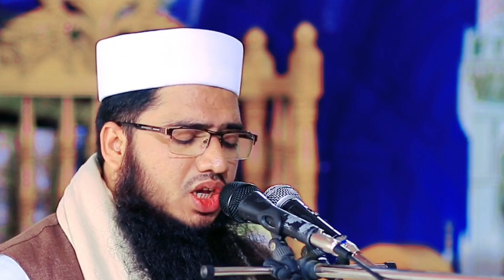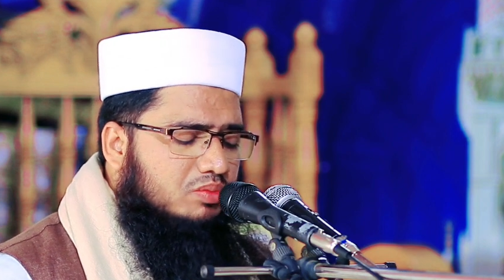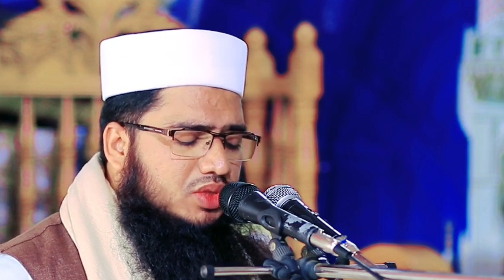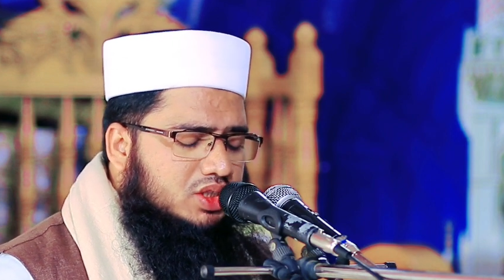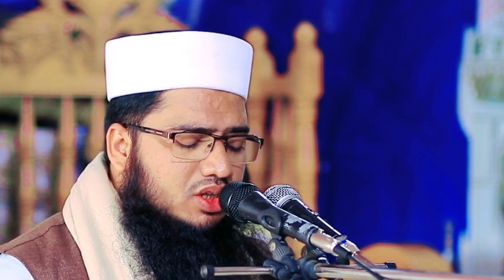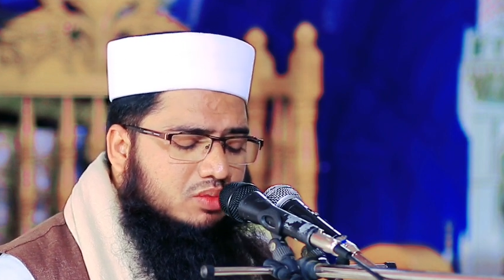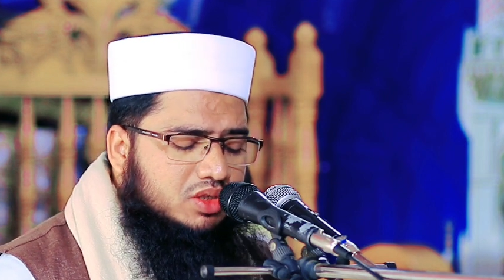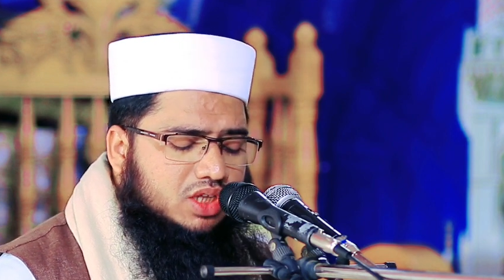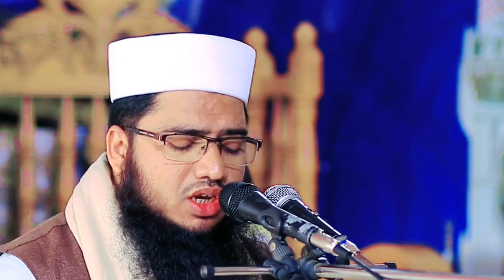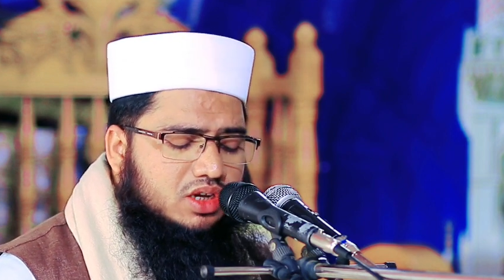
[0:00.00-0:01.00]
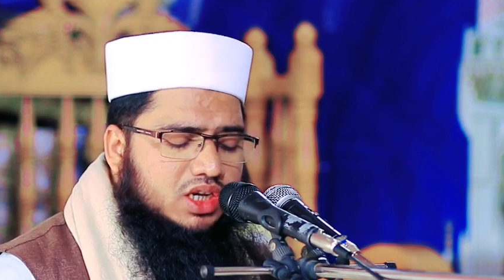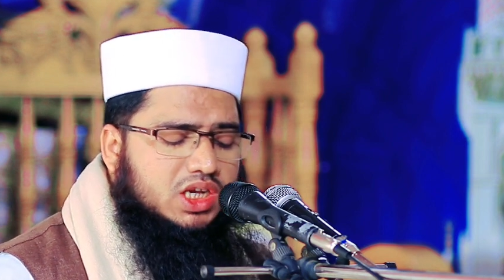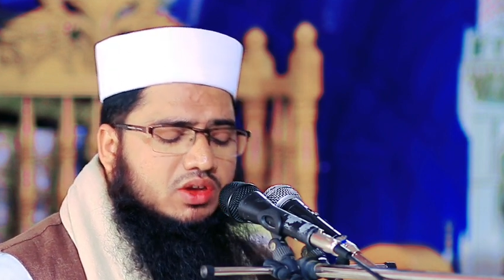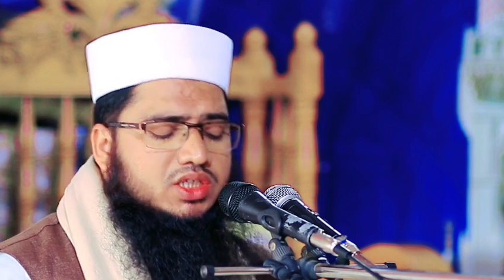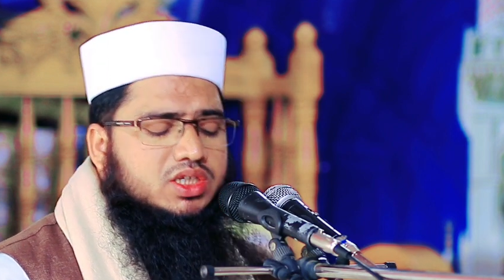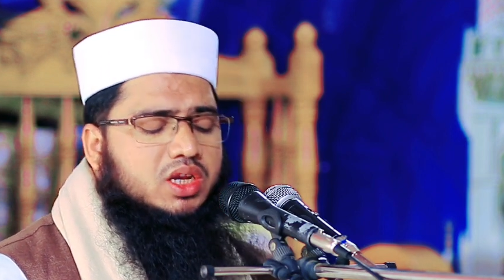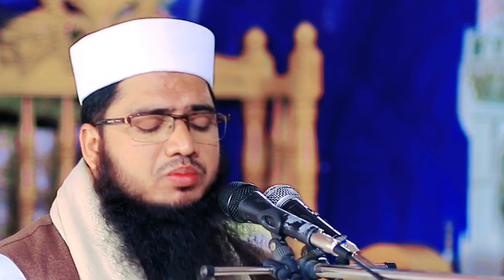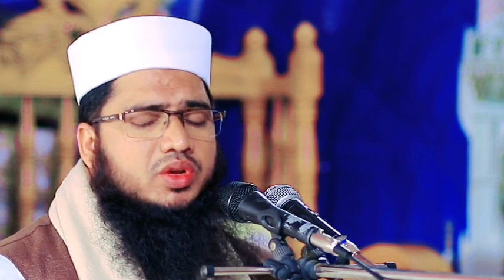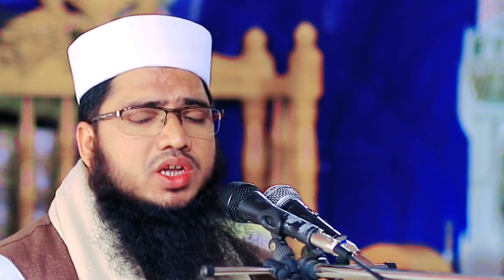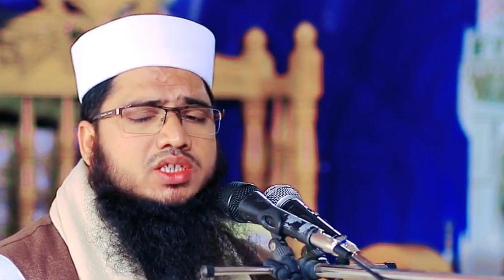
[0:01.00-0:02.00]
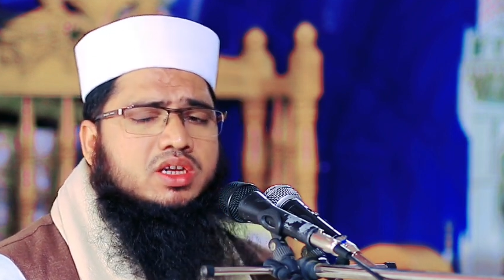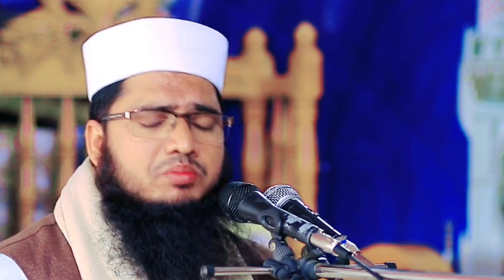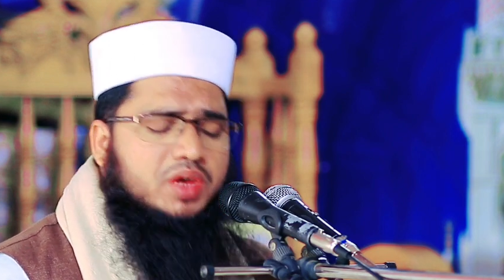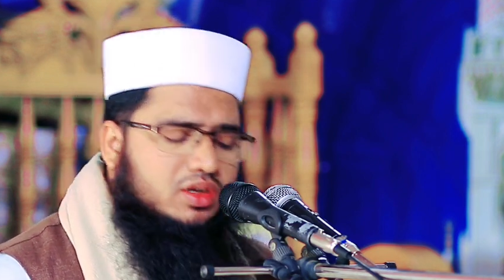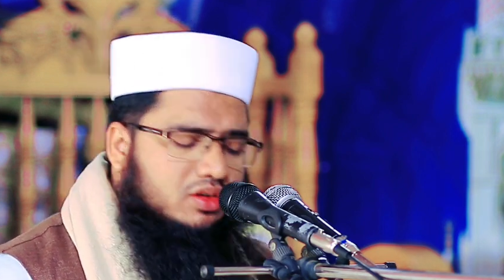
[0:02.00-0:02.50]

বিশ্বনবী সাল্লাহ সাল্লাম বলেছেন মান